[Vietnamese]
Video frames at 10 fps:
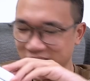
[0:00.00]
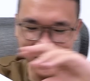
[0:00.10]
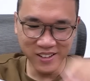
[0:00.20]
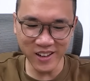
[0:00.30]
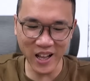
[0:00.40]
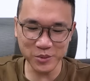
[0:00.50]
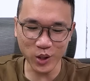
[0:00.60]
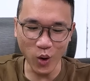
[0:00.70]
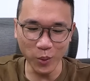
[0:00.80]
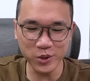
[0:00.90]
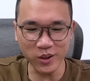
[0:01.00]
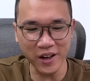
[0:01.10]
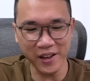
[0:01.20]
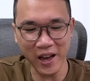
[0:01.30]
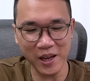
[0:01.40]
Nó làm cho cái hộp cho nó
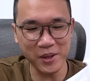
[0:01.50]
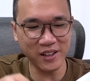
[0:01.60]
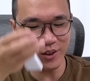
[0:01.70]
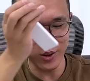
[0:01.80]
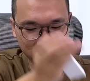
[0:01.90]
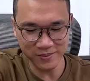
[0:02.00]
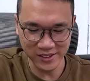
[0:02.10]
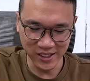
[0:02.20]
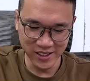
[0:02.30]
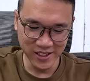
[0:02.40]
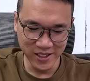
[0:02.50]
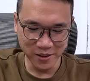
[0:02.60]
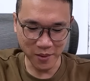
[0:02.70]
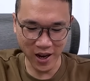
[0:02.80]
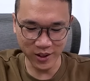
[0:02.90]
đầy hai bên thôi
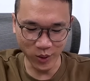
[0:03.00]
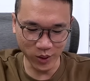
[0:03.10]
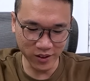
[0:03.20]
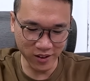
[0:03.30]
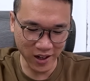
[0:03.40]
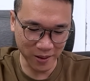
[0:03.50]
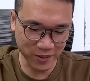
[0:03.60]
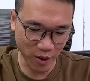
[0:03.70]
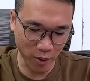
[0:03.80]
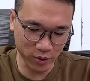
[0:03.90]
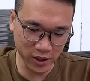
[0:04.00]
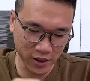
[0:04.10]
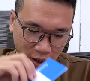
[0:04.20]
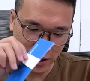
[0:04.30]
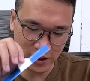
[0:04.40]
Bà nội nó làm tao bóc khí
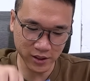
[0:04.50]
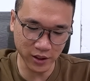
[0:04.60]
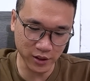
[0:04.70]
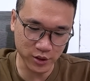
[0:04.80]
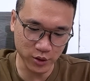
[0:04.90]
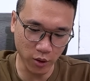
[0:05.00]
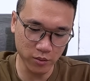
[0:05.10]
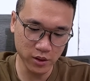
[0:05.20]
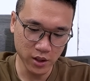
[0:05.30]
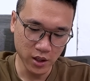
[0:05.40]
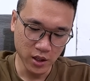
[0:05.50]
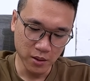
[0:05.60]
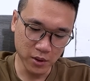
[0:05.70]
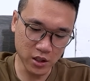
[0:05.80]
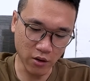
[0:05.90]
thế Sách lượng sử dụng
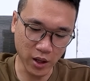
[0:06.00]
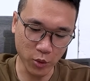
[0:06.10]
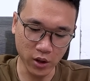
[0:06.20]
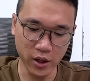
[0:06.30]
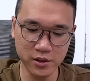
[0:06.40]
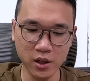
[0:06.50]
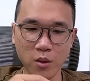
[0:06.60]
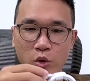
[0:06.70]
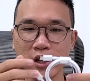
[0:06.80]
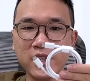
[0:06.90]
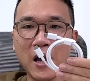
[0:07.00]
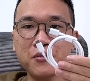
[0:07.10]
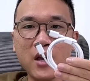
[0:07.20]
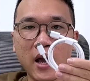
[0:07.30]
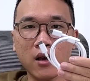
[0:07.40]
Bên trong này mọi người sẽ có một cái cáp
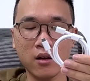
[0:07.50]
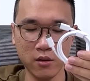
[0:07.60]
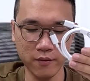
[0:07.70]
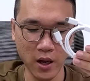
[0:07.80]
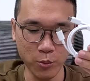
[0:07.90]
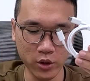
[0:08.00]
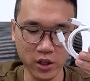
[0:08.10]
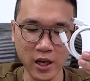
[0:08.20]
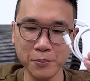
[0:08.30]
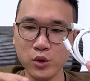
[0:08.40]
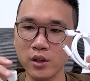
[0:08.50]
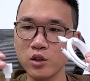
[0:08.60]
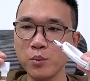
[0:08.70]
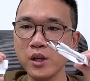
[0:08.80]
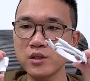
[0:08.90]
sạc Và một cái cáp chuyển
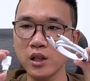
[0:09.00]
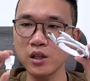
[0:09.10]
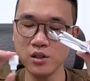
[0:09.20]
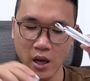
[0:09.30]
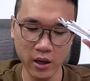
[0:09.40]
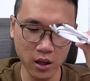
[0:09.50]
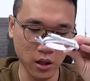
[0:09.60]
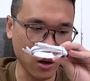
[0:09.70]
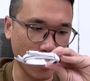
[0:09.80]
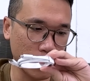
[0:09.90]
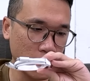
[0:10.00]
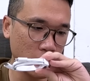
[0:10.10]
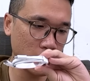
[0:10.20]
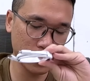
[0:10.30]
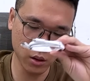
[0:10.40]
UBC sang ờ, cổng
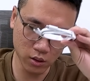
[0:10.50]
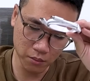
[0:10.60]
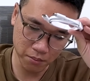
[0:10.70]
ờ,